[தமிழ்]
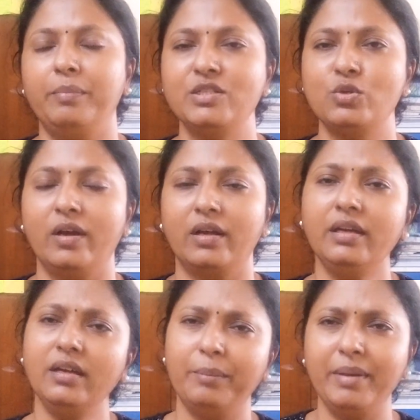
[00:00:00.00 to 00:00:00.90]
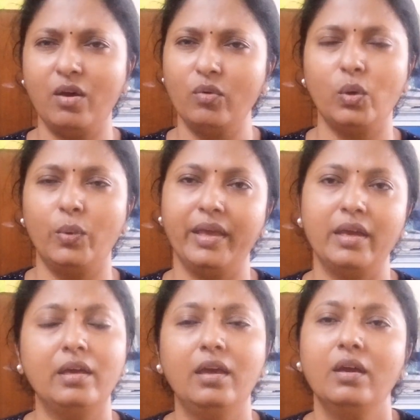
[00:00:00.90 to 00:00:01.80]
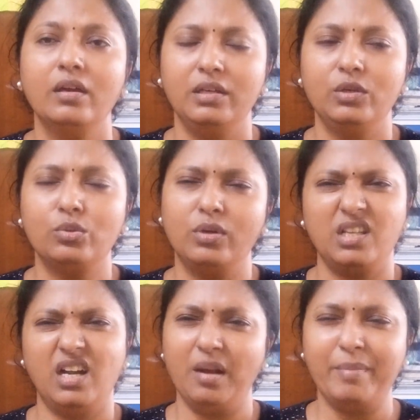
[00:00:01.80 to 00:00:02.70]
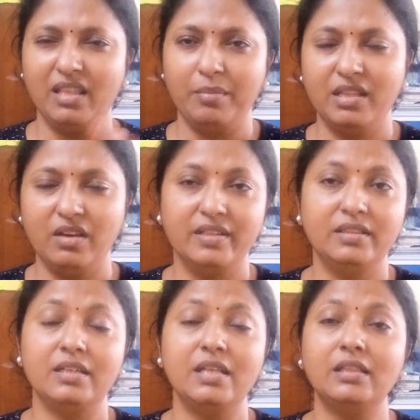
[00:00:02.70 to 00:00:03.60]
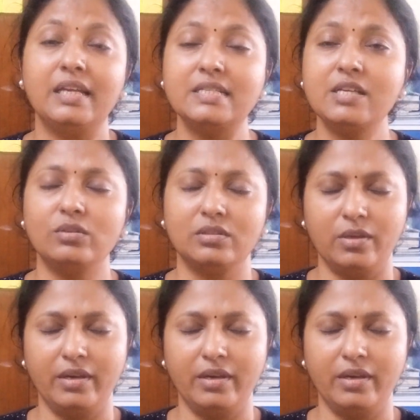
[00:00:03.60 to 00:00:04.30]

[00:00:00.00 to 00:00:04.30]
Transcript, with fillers: பேசுவாங்க அப்படிதான் அவங்களுடைய இருக்குன்றதுனால நம்ம அதே மாதிரி வந்துடுது அந்த ரிசர்வ்